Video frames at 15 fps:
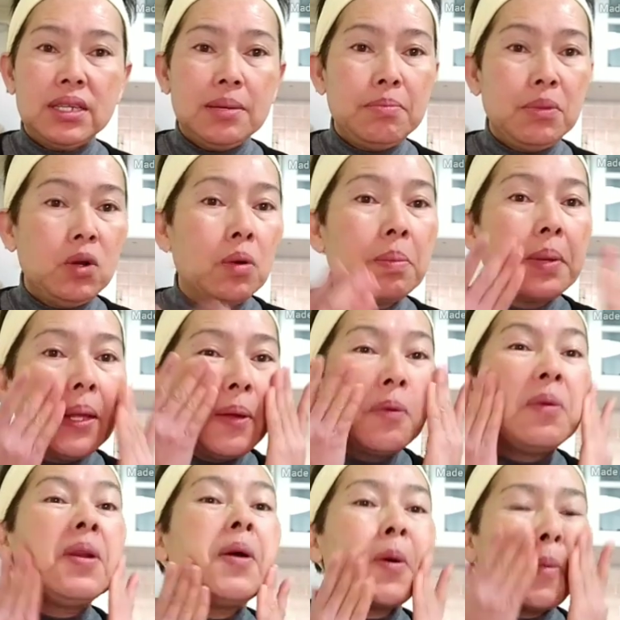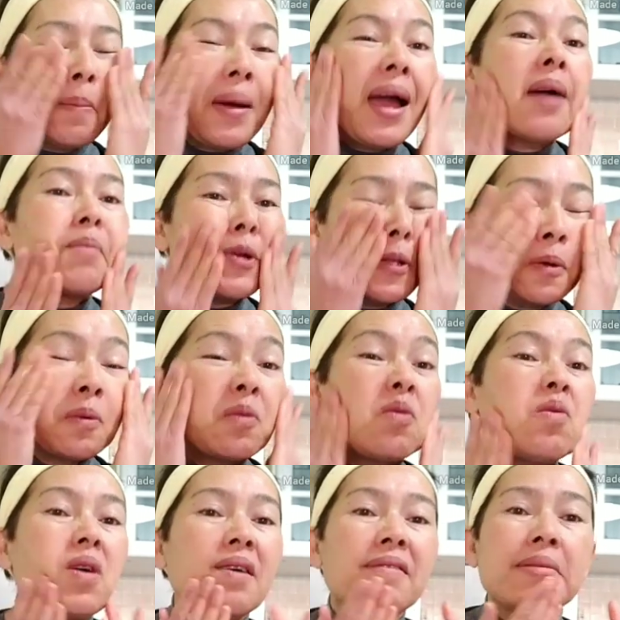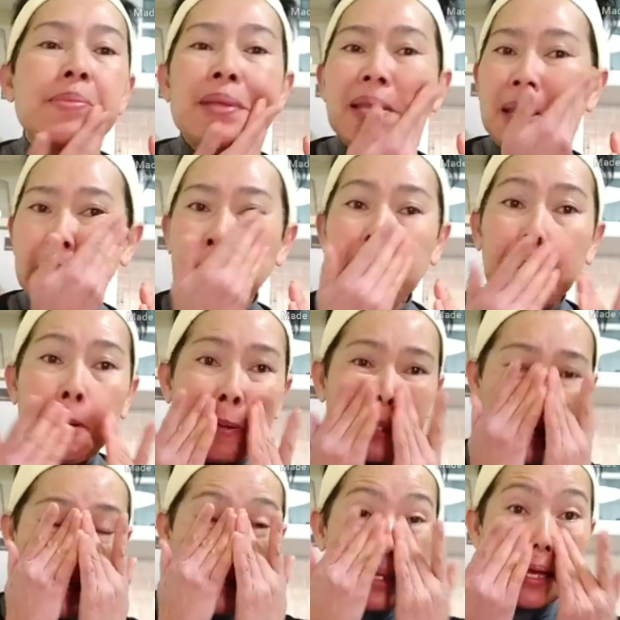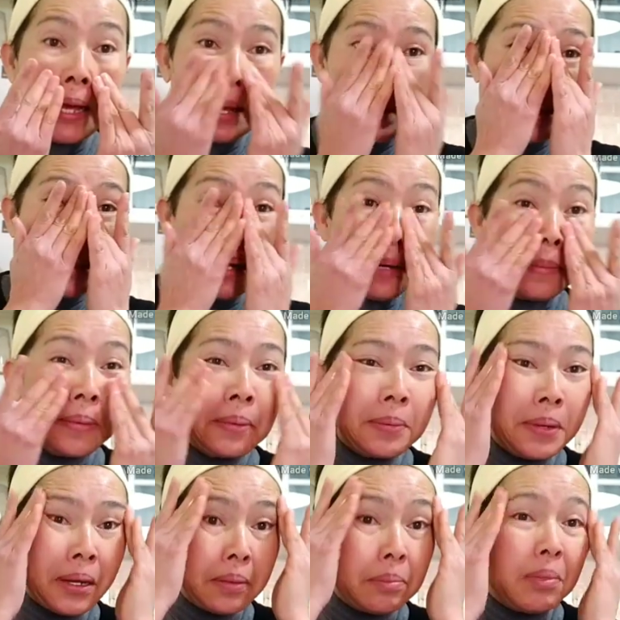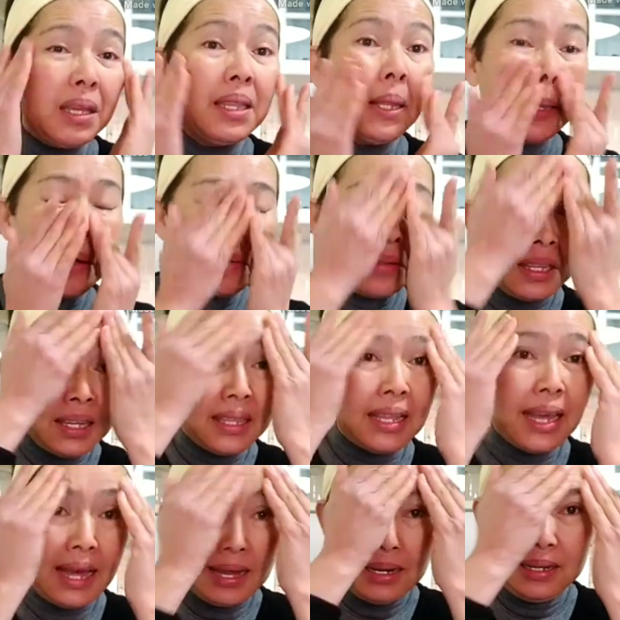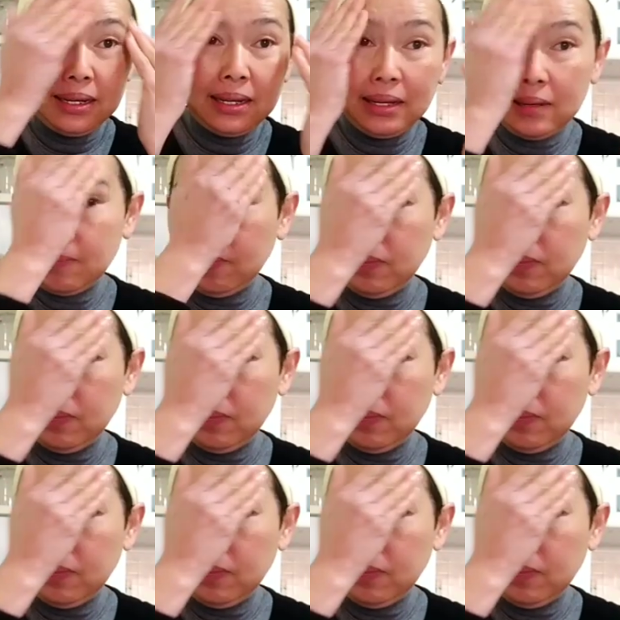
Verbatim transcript: ซึมลงผิวเร็วมากไม่ต้องกลัวว่ามันเหนียวเหนอะหนะนะคะเพื่อนๆไม่เหนียวเหนอะหนะเลย